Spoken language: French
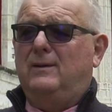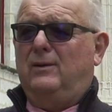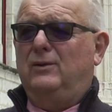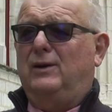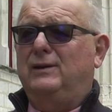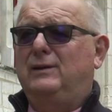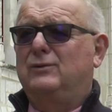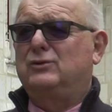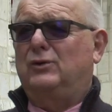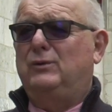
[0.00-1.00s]
On aurait dit
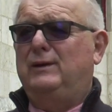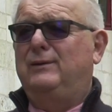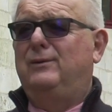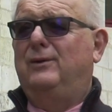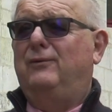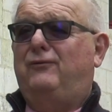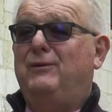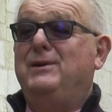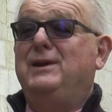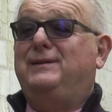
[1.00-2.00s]
aujourd'hui une
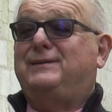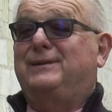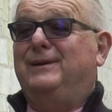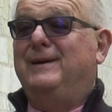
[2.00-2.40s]
féministe,